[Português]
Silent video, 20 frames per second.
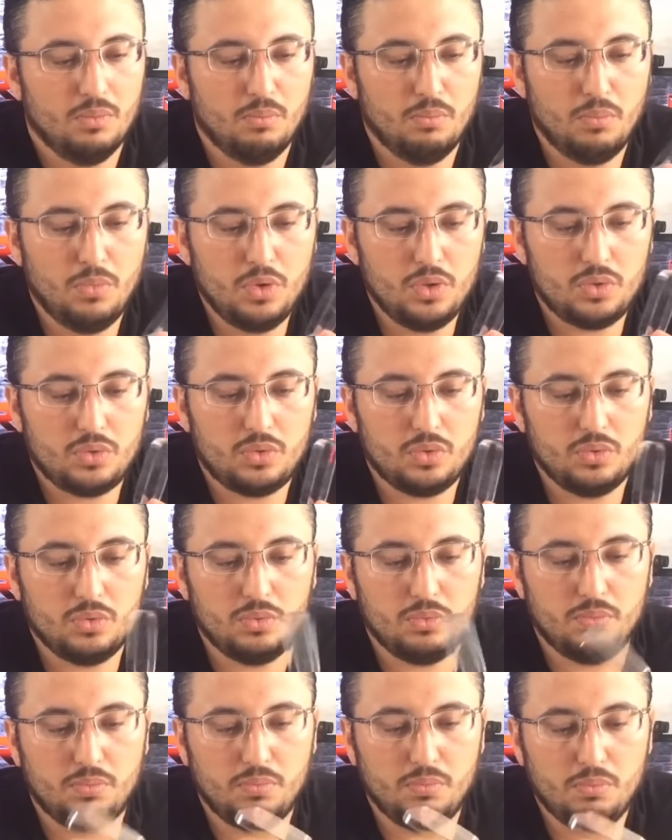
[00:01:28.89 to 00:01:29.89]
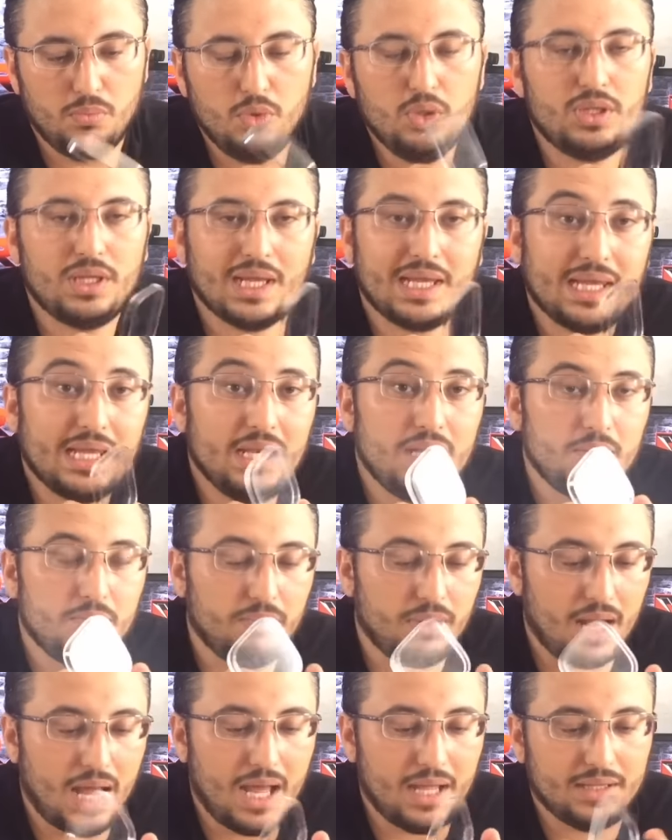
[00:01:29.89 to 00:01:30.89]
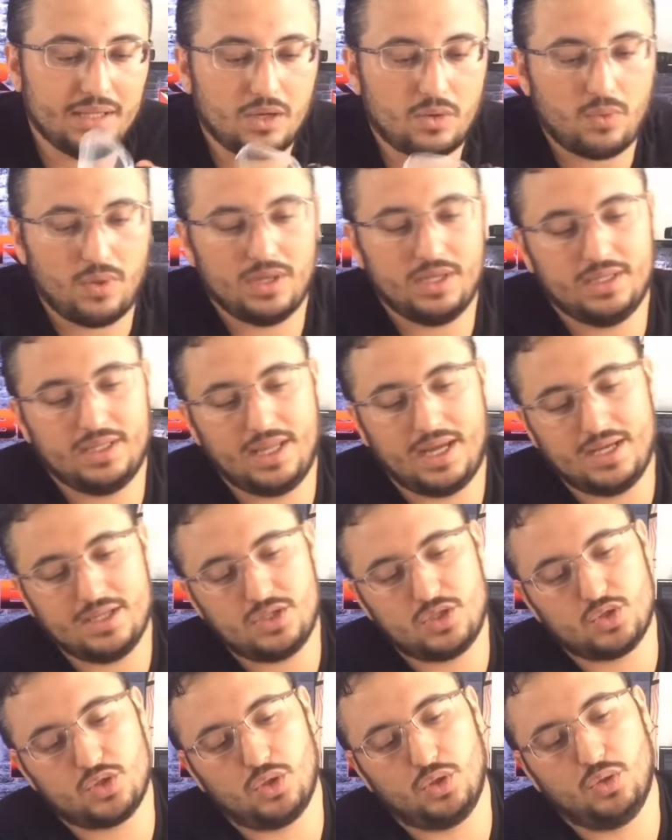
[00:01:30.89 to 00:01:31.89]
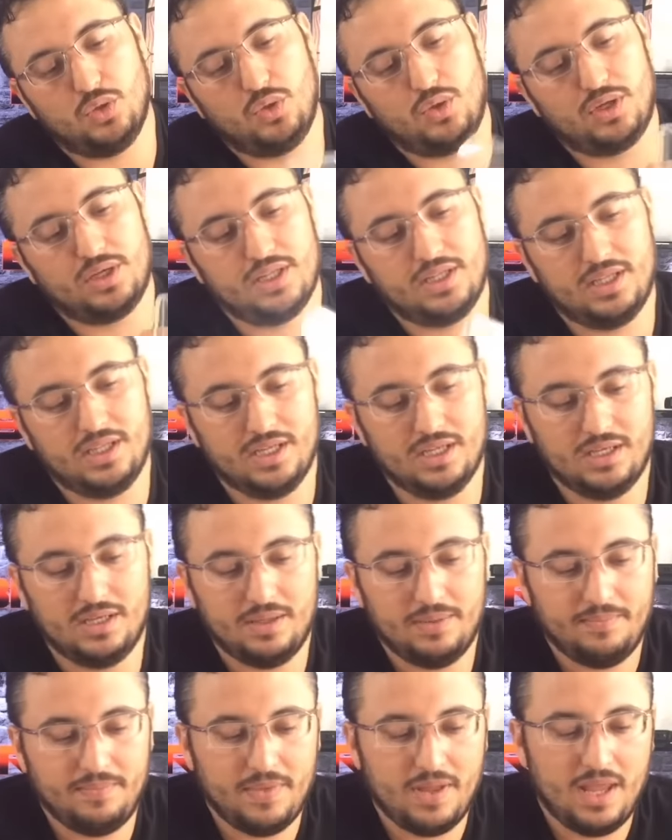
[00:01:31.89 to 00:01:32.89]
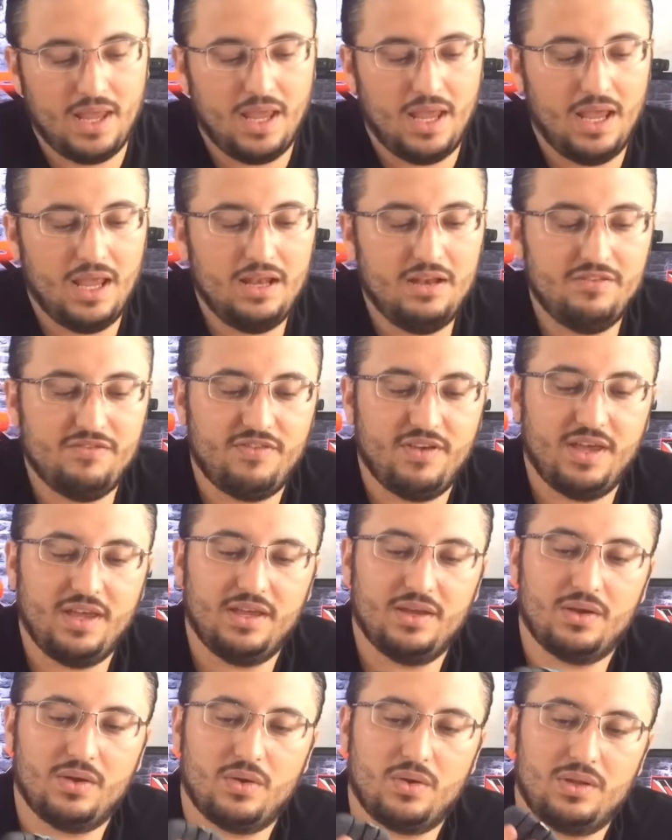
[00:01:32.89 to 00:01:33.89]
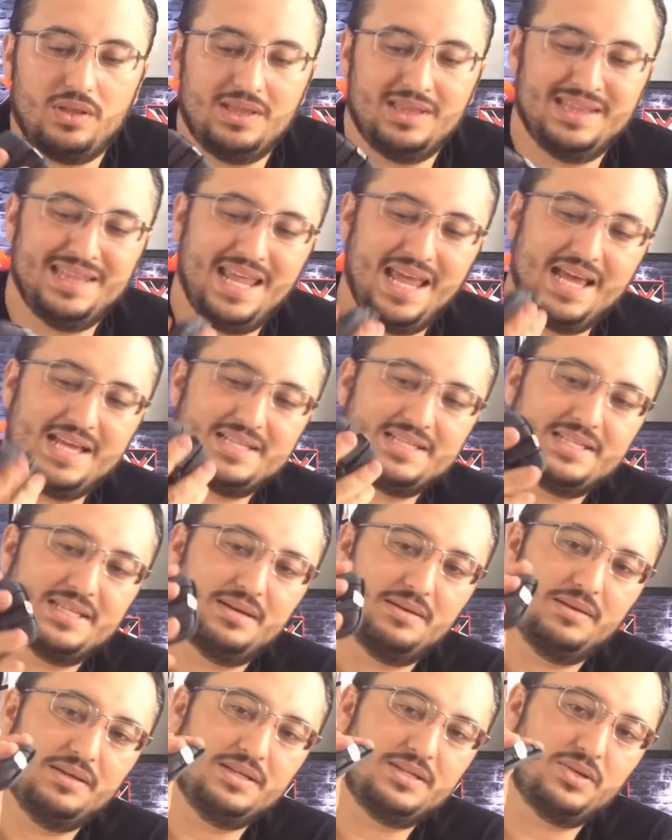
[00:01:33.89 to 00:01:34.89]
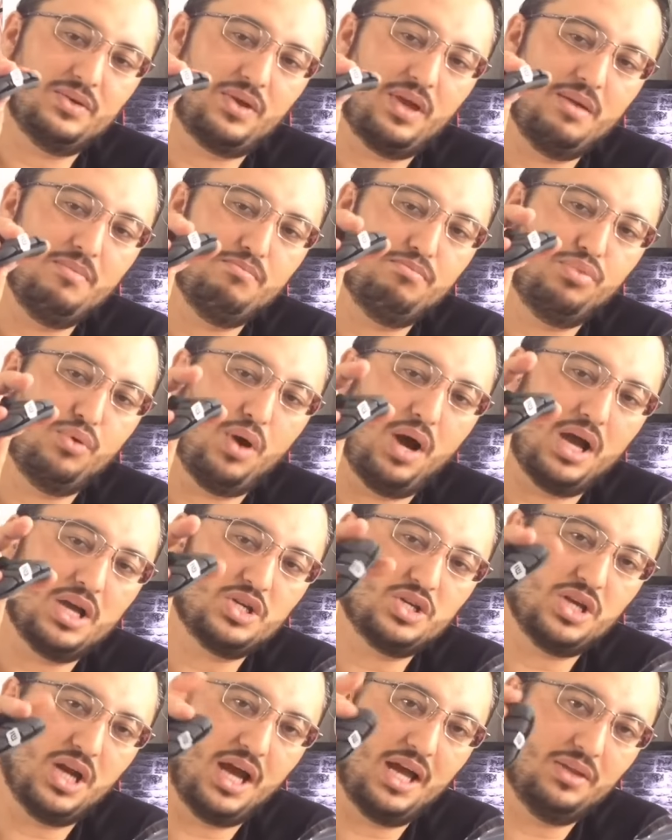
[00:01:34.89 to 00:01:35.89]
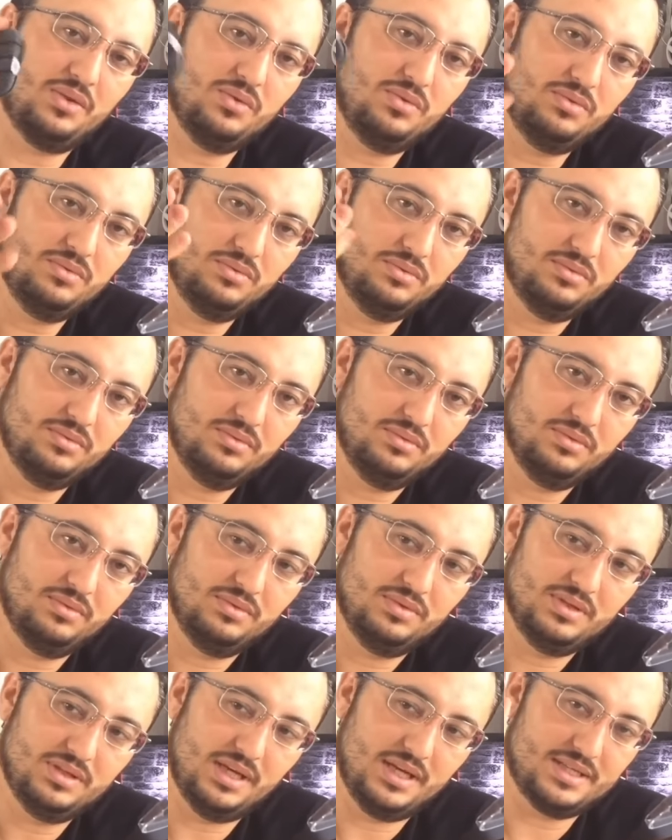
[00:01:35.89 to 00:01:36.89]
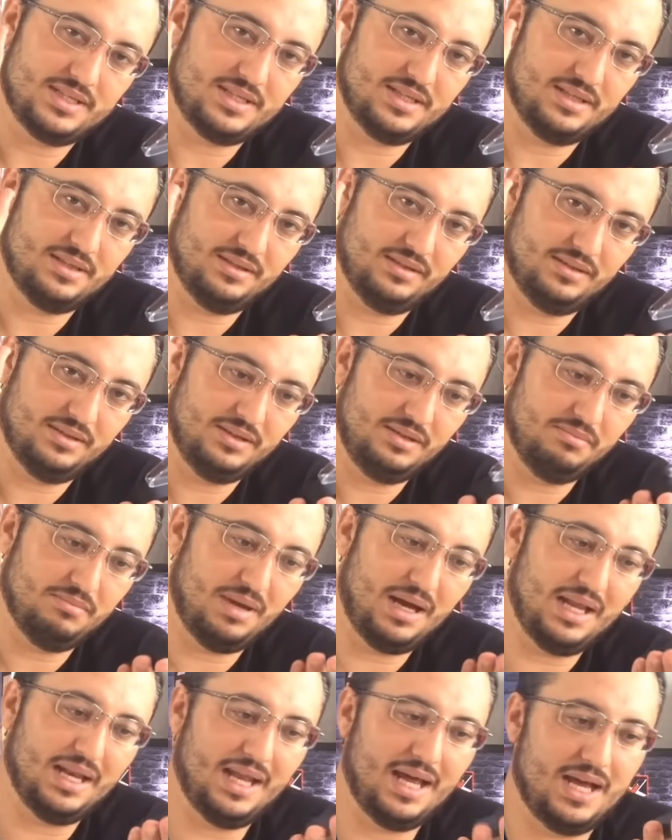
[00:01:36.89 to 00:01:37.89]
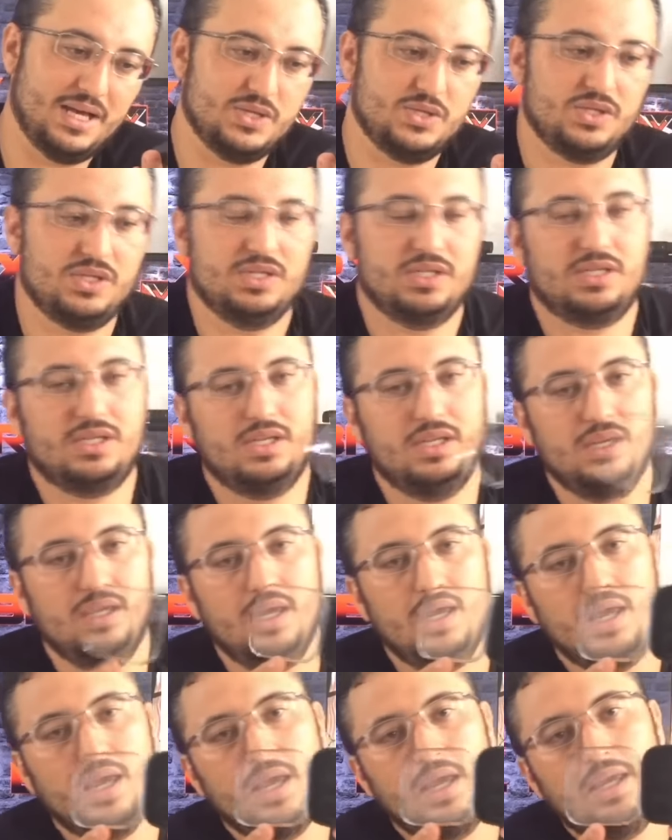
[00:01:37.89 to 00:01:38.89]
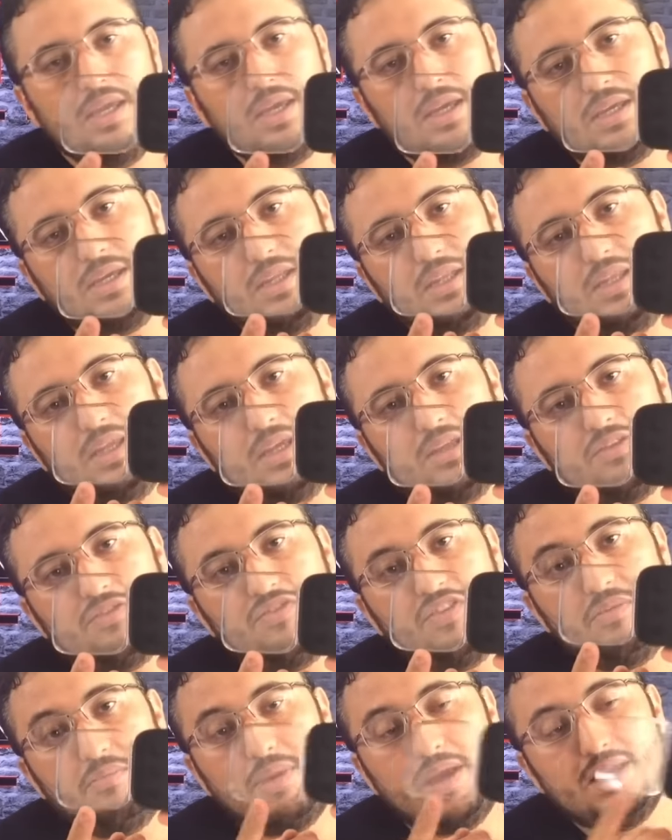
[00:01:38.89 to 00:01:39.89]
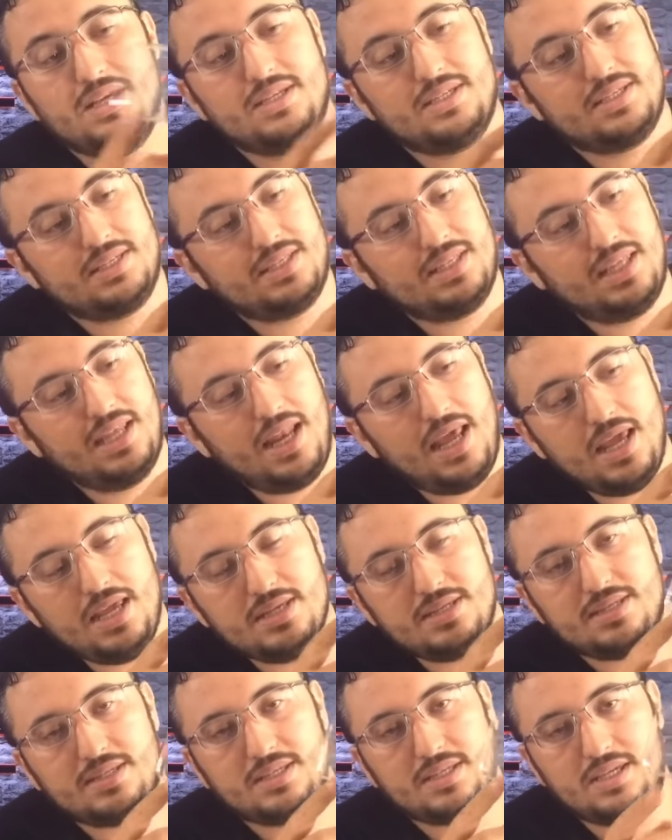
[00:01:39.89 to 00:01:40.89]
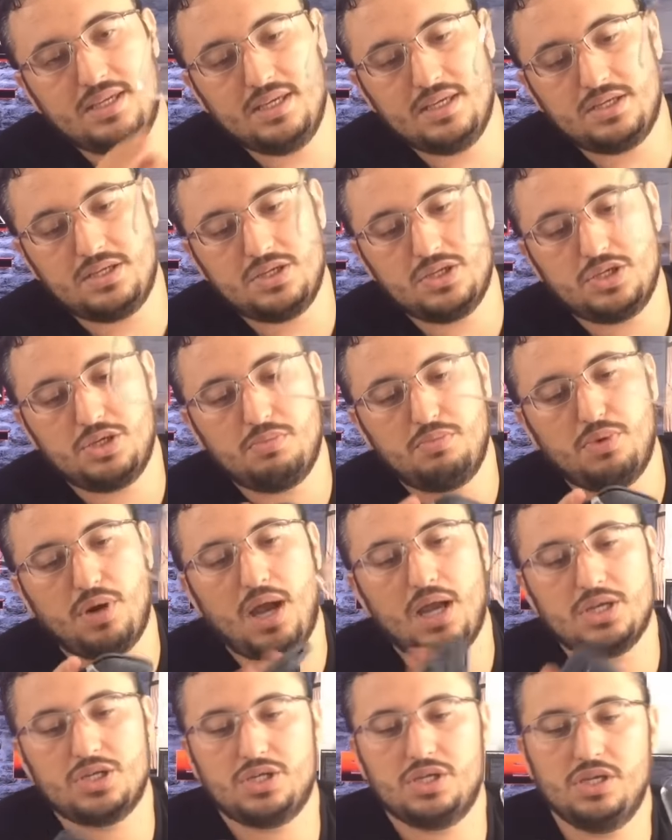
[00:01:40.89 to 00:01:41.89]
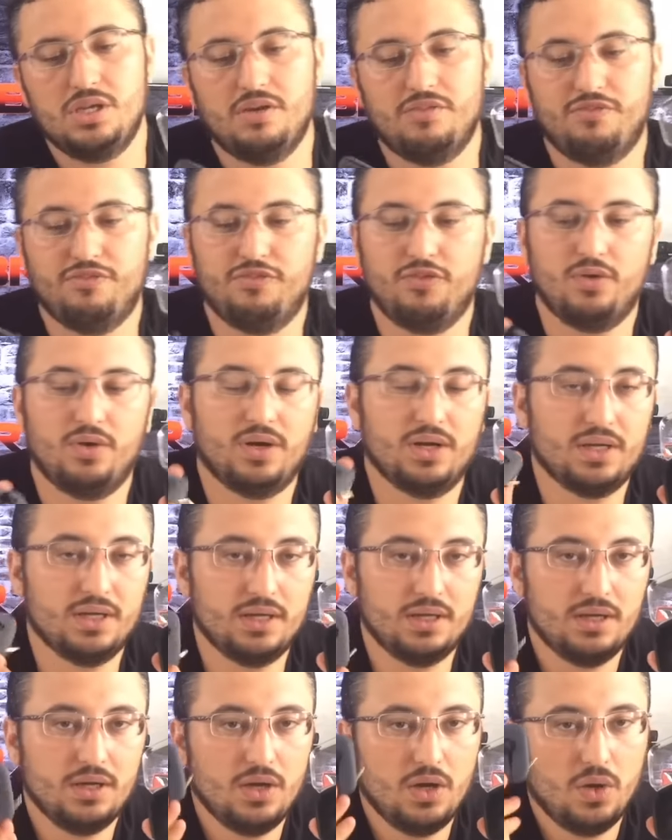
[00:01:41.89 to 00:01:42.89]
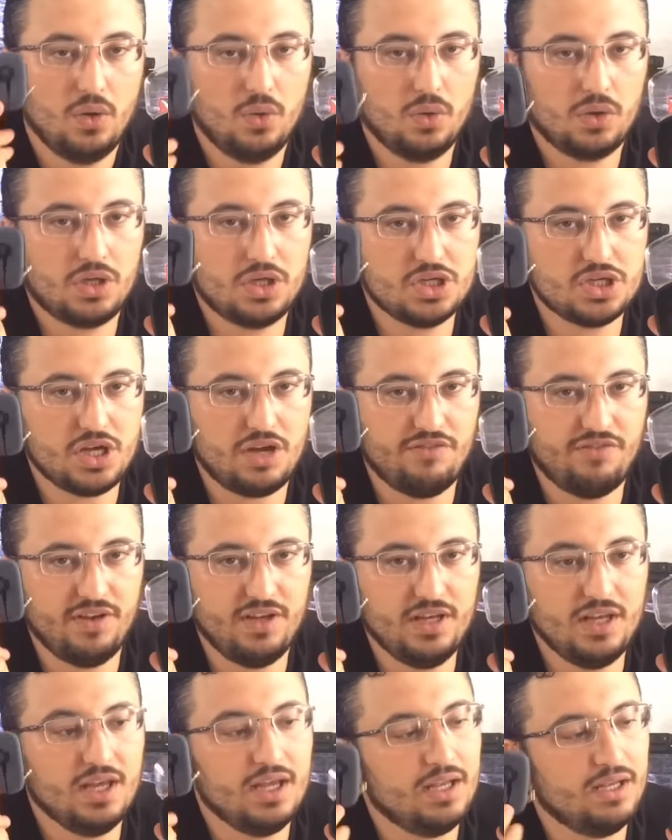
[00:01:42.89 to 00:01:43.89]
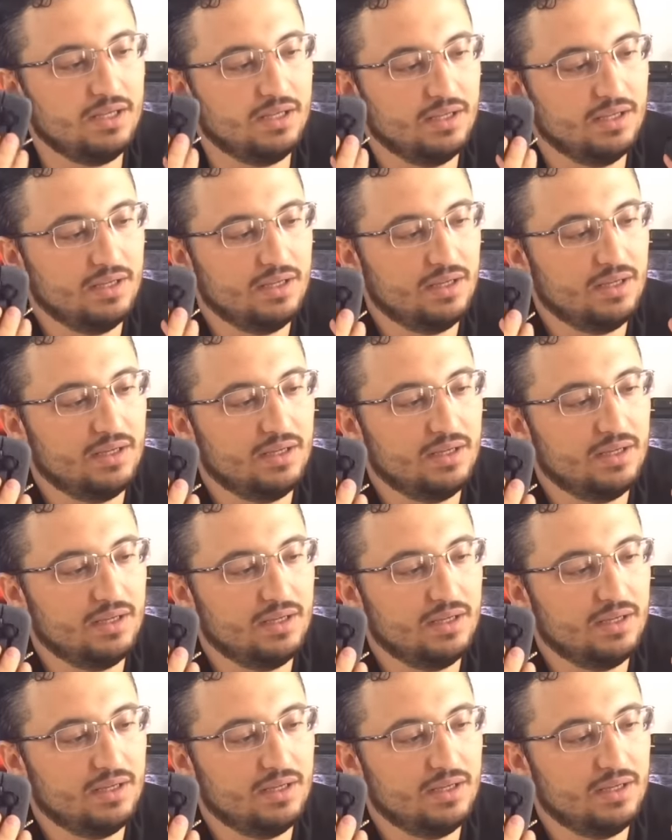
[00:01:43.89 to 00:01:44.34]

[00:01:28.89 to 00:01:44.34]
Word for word: muito, muito equilibrada a qualidade sonora dele. Ele vem nessa, isso aqui é emborrachado, essa embalagem aqui. E aqui dentro vem mais três kits de borrachinha, fora o que já vem nele.